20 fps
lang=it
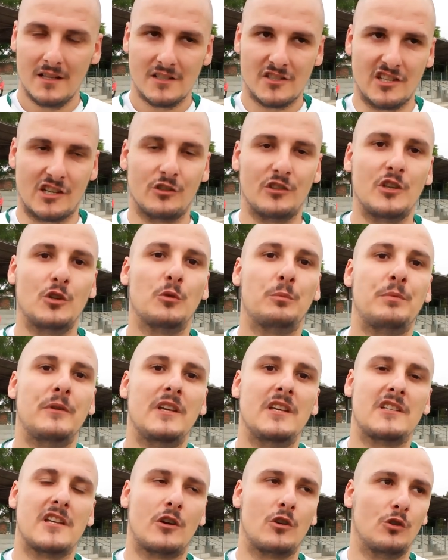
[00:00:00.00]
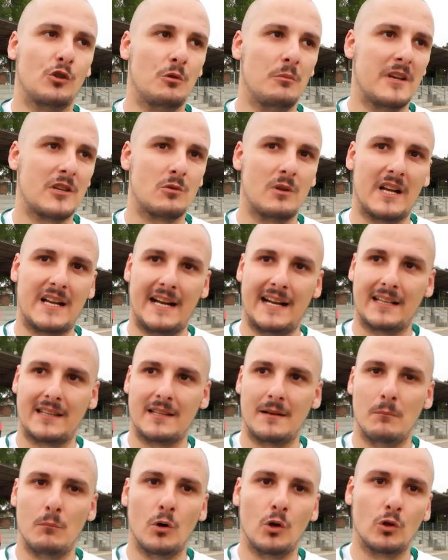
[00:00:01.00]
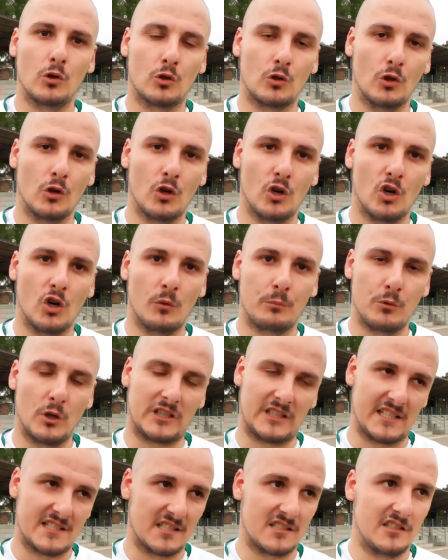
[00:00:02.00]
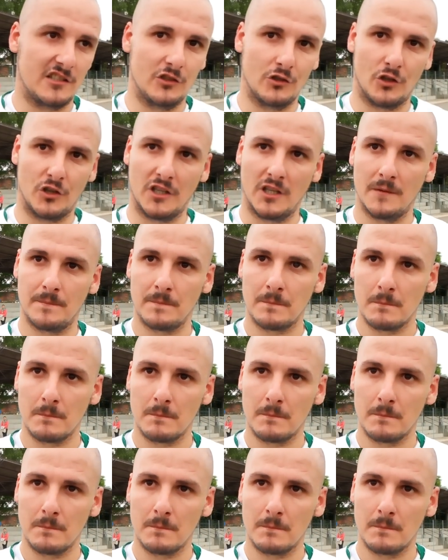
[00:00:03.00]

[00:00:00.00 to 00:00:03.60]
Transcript: c'erano dei gruppi secondo me sulla carta molto più attrezzati di noi.